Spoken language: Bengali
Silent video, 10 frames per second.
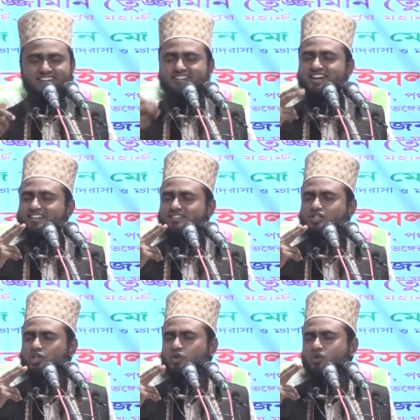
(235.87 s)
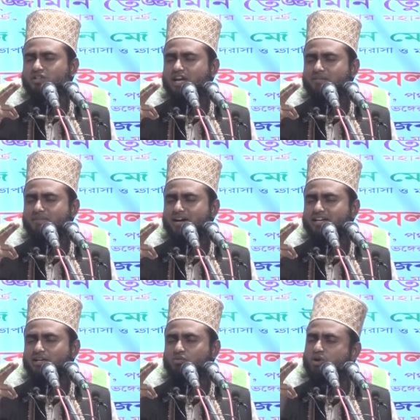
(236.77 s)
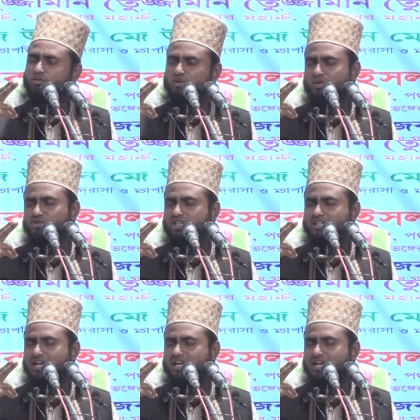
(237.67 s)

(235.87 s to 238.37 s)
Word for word: নিয়ে একটাতে সুখ টান মারে কতক্ষণ যে